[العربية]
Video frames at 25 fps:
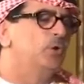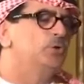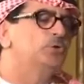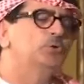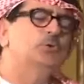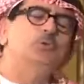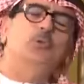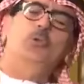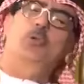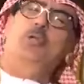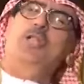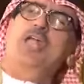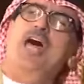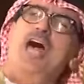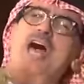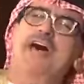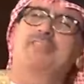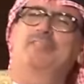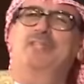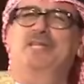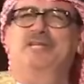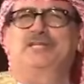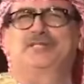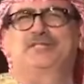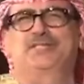الطول
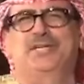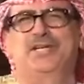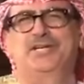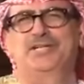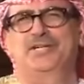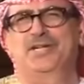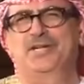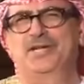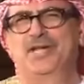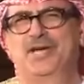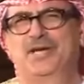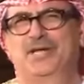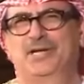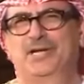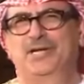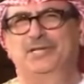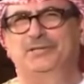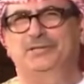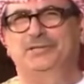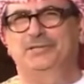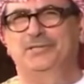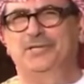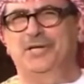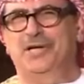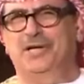هذا اللي كنا
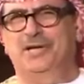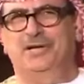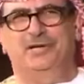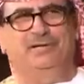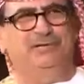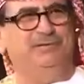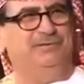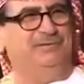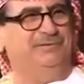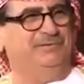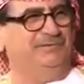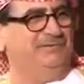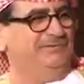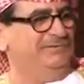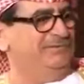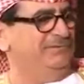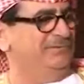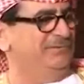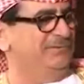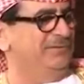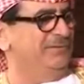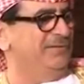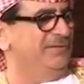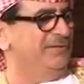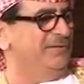نخلتنا
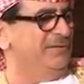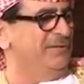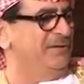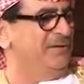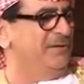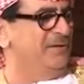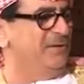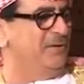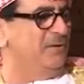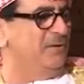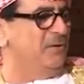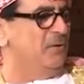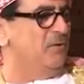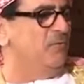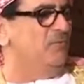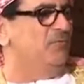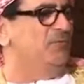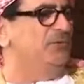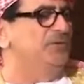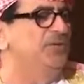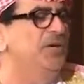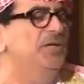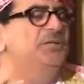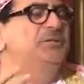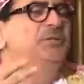
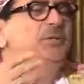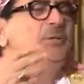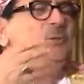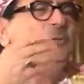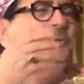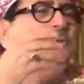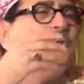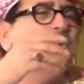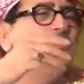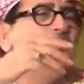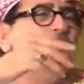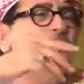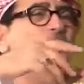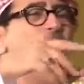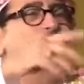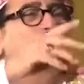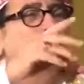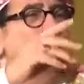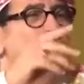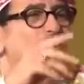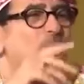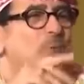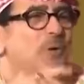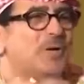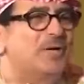وفديت عيون
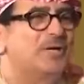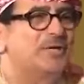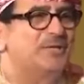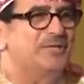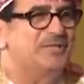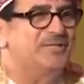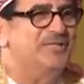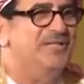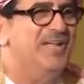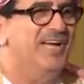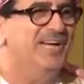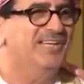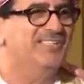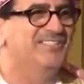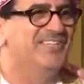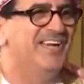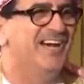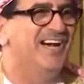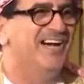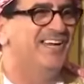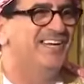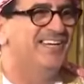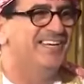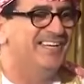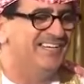طول الوقت
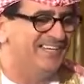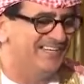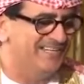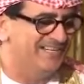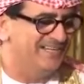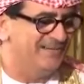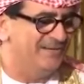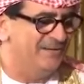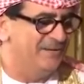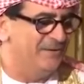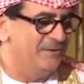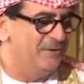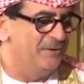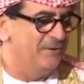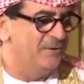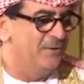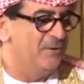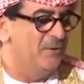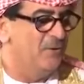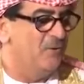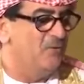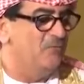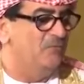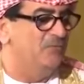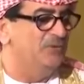نعسانه
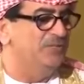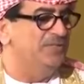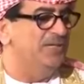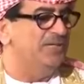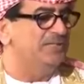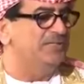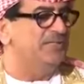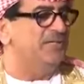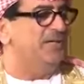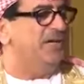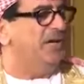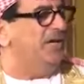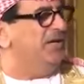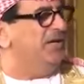وفديت